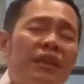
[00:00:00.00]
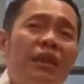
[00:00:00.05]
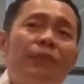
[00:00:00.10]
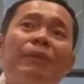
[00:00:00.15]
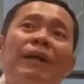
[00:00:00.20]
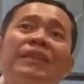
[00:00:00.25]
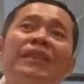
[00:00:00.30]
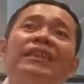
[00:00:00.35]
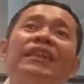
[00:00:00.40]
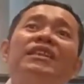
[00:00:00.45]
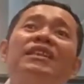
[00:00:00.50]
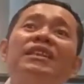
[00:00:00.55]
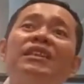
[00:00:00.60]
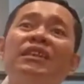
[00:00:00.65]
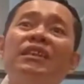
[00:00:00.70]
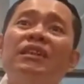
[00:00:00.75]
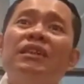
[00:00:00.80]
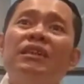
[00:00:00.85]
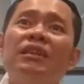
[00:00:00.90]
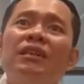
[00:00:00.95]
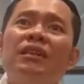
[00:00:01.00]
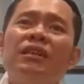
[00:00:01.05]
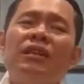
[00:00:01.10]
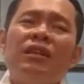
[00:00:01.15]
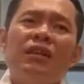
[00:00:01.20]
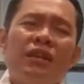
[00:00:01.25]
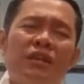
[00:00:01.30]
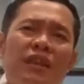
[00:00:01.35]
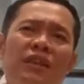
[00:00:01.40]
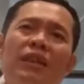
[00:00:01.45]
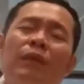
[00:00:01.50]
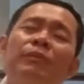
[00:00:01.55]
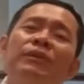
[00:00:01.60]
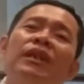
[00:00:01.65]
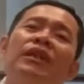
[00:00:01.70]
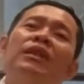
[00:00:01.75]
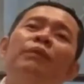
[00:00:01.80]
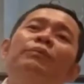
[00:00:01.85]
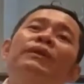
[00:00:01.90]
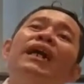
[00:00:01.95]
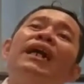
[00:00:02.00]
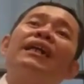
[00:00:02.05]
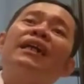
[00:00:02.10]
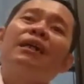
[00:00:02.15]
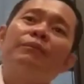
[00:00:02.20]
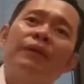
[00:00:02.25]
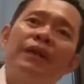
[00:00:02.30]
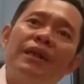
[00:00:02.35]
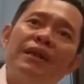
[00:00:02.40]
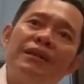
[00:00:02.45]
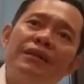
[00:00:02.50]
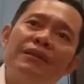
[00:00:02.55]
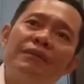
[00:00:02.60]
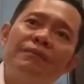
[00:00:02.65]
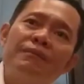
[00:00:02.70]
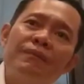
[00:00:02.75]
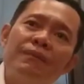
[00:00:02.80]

di partainya sendiri. Tidak bisa dibiarkan, Pak.